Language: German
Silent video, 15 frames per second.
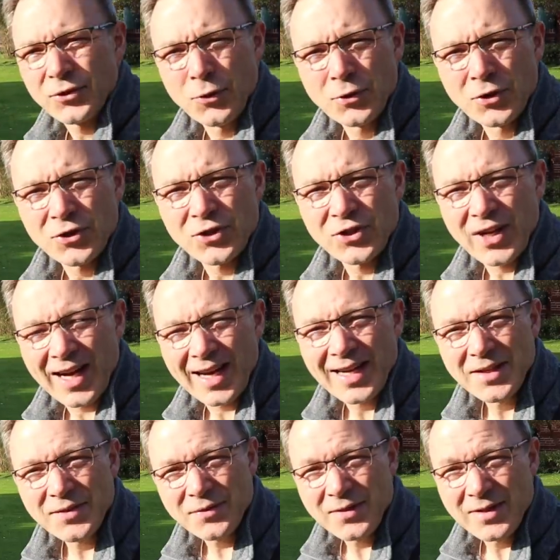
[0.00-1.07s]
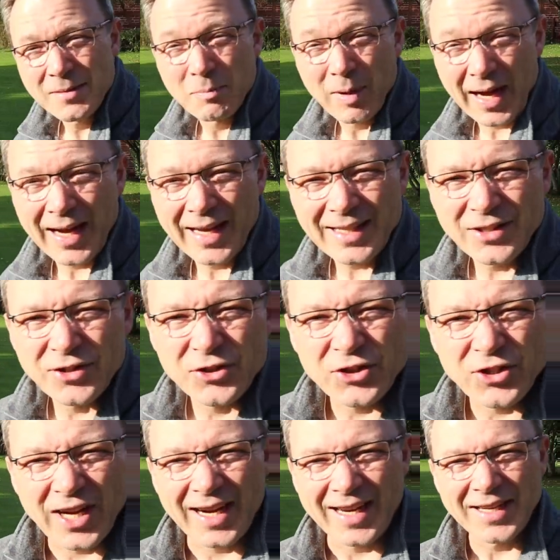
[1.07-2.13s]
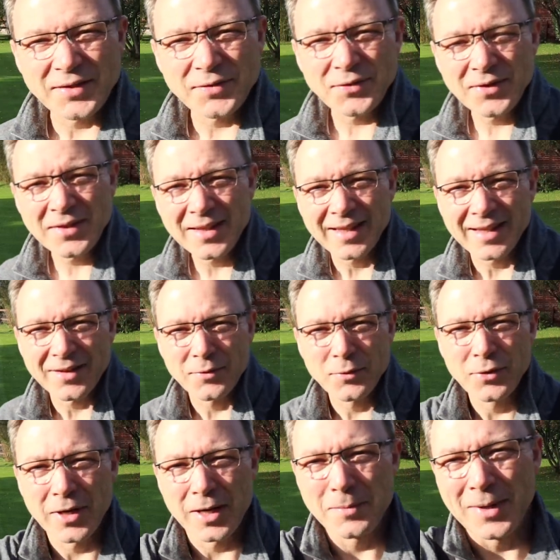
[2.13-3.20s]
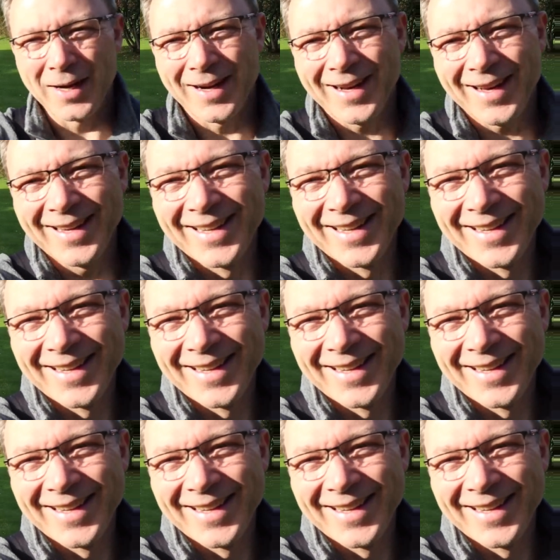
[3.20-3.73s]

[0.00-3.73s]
schöne Streifen, die breiten Streifen, ja wunderbar.